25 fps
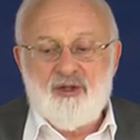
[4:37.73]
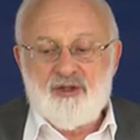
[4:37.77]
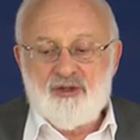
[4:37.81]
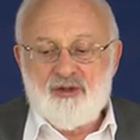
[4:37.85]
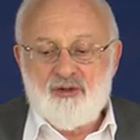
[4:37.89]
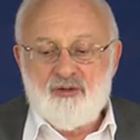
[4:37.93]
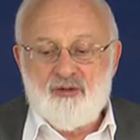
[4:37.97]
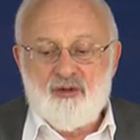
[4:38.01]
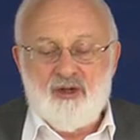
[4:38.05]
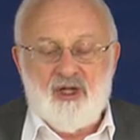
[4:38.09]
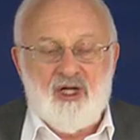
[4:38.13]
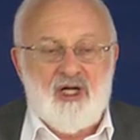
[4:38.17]

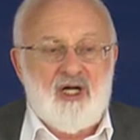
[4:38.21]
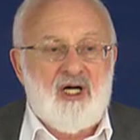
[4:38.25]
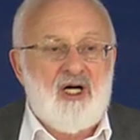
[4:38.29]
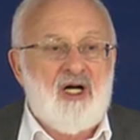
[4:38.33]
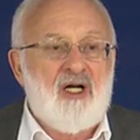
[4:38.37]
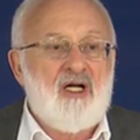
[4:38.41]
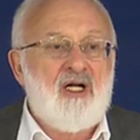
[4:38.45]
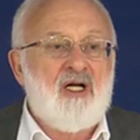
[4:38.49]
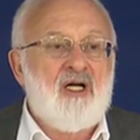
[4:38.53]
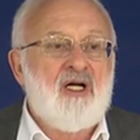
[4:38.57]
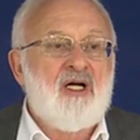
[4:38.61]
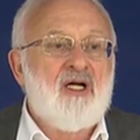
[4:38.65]
E poi
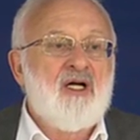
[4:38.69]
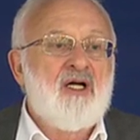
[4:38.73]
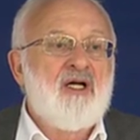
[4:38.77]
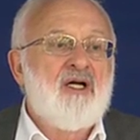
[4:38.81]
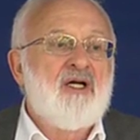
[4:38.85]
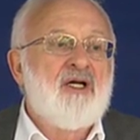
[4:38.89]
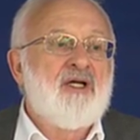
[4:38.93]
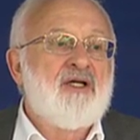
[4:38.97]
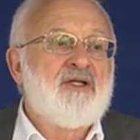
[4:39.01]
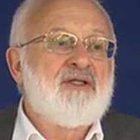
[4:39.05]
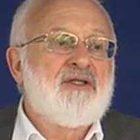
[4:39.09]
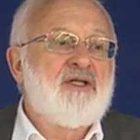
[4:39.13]
quello che
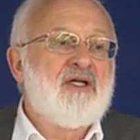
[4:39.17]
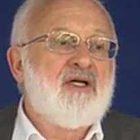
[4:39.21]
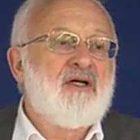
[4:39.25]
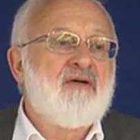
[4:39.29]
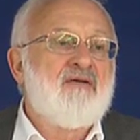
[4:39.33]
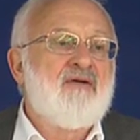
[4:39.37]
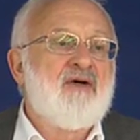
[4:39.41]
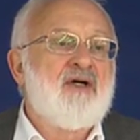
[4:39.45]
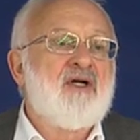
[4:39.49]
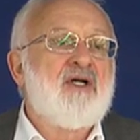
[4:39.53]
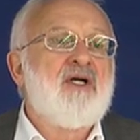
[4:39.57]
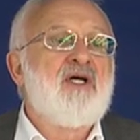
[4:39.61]
accade in
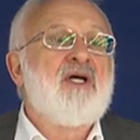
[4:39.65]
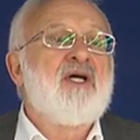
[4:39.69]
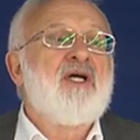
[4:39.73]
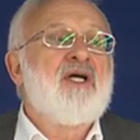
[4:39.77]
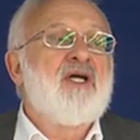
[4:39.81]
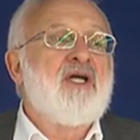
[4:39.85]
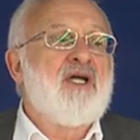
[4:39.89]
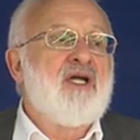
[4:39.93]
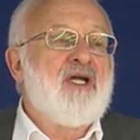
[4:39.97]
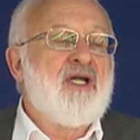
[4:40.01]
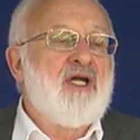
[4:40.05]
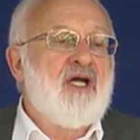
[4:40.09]

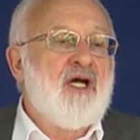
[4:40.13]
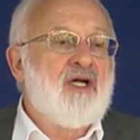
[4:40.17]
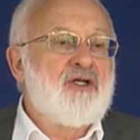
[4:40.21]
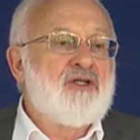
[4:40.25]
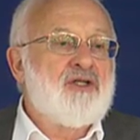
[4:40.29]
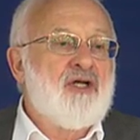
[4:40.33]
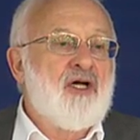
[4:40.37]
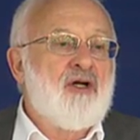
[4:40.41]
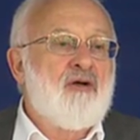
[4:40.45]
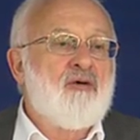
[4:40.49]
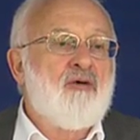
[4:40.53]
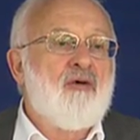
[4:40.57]
avanti noi
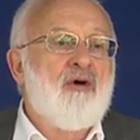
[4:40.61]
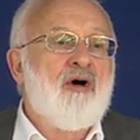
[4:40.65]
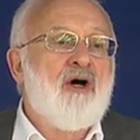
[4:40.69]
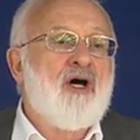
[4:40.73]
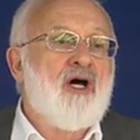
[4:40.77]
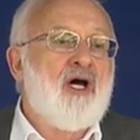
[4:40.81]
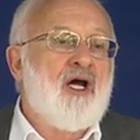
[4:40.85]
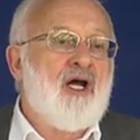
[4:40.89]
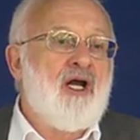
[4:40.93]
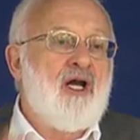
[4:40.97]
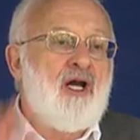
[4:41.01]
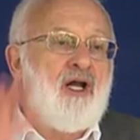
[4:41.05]
non lo
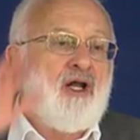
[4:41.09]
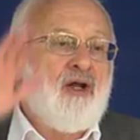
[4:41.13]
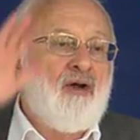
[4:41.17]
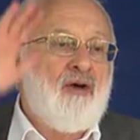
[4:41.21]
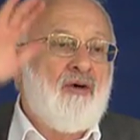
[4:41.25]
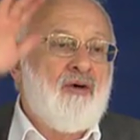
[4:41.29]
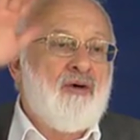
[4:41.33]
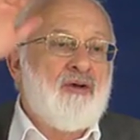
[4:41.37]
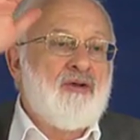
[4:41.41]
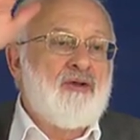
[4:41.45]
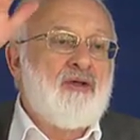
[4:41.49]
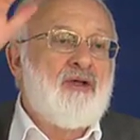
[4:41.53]
sappiamo, la
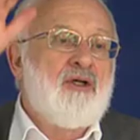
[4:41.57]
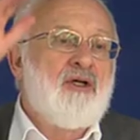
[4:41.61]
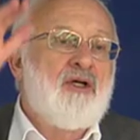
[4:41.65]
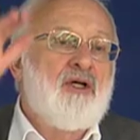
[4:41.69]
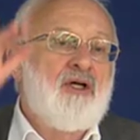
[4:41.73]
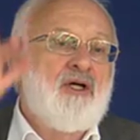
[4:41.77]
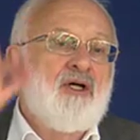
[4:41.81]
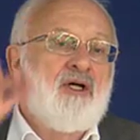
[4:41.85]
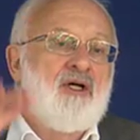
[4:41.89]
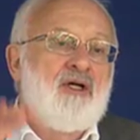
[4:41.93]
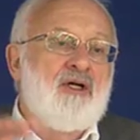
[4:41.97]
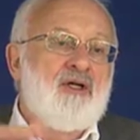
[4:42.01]
scienza della
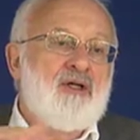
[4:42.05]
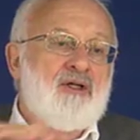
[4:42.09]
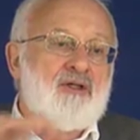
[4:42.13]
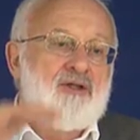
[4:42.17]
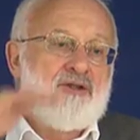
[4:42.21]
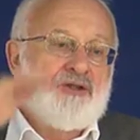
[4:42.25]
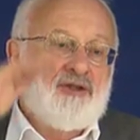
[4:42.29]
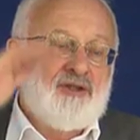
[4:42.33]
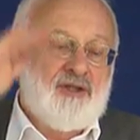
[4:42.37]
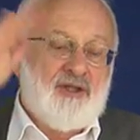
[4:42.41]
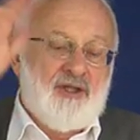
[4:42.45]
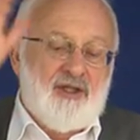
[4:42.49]
Kabbalah non
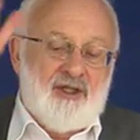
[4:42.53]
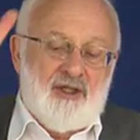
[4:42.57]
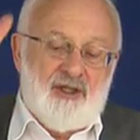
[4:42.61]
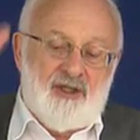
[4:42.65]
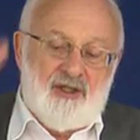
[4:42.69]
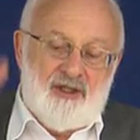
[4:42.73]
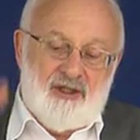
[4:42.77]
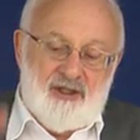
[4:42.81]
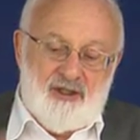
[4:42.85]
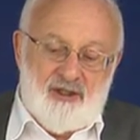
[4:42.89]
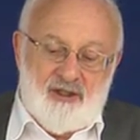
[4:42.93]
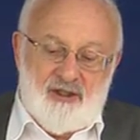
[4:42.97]
ci
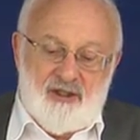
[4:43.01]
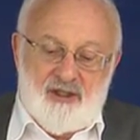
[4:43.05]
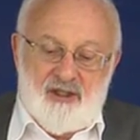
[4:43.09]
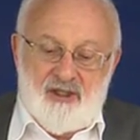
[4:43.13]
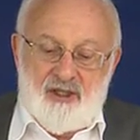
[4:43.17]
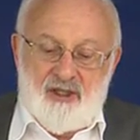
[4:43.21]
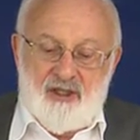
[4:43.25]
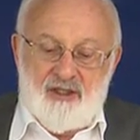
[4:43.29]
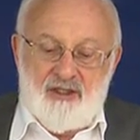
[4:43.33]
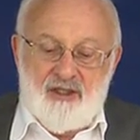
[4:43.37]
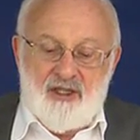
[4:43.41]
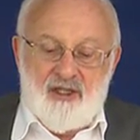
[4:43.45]
racconta quello
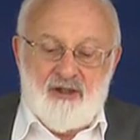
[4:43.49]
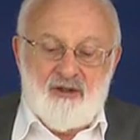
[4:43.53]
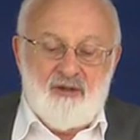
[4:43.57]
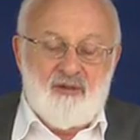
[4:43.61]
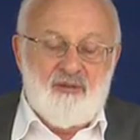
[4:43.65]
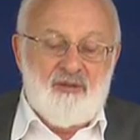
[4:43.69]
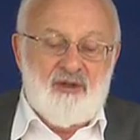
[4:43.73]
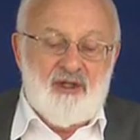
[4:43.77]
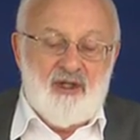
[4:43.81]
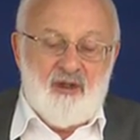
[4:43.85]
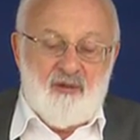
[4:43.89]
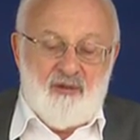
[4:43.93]
che succede
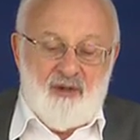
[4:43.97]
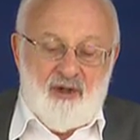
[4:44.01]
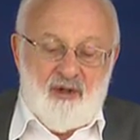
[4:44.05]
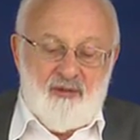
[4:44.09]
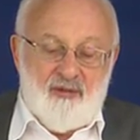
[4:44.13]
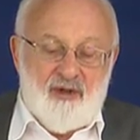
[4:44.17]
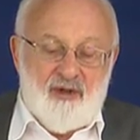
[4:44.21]
dopo,